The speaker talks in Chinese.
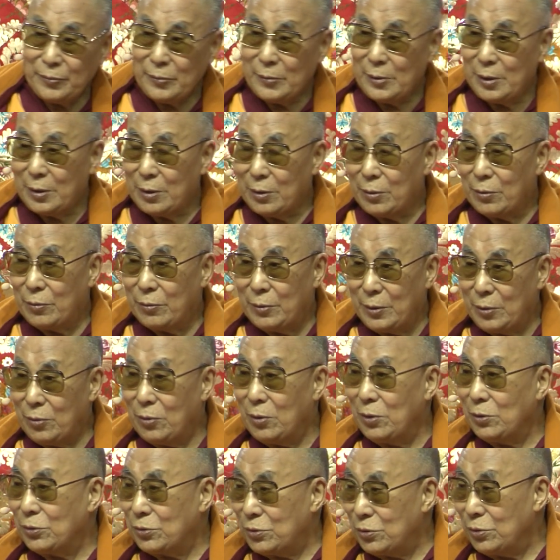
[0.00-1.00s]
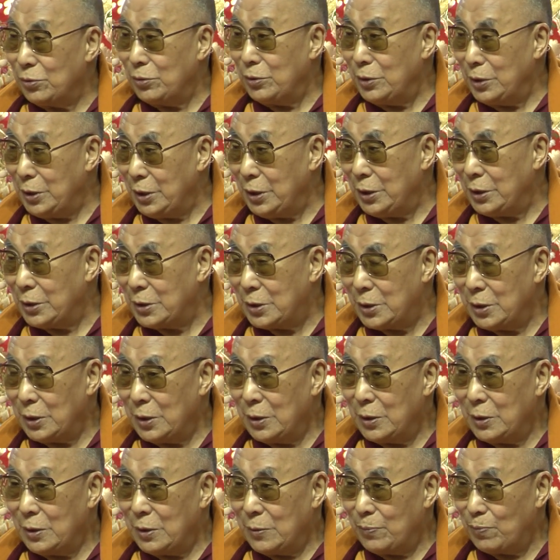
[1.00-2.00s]
教的嗯
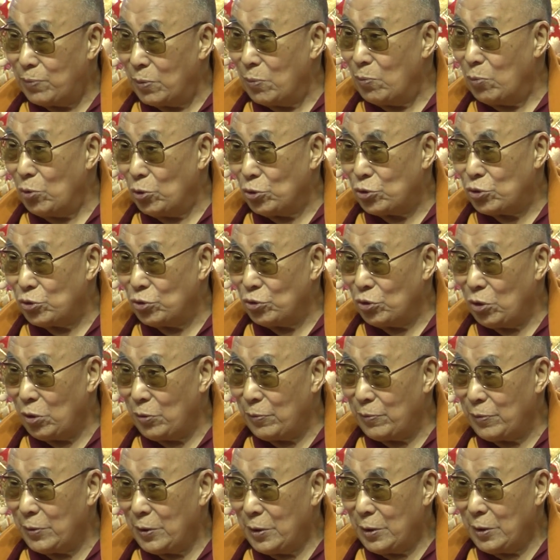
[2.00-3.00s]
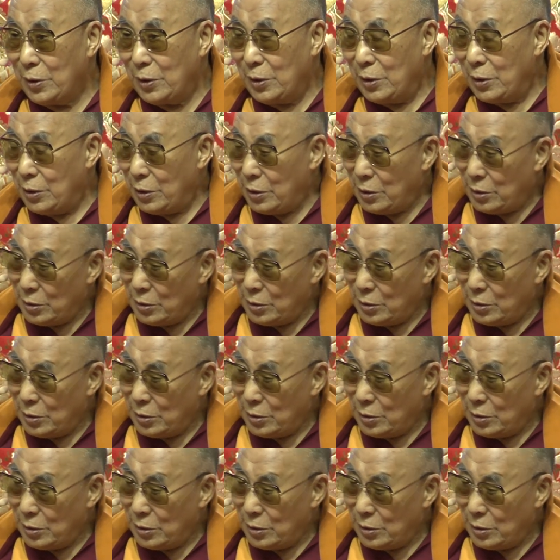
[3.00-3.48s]
信仰的一个和谐的时候，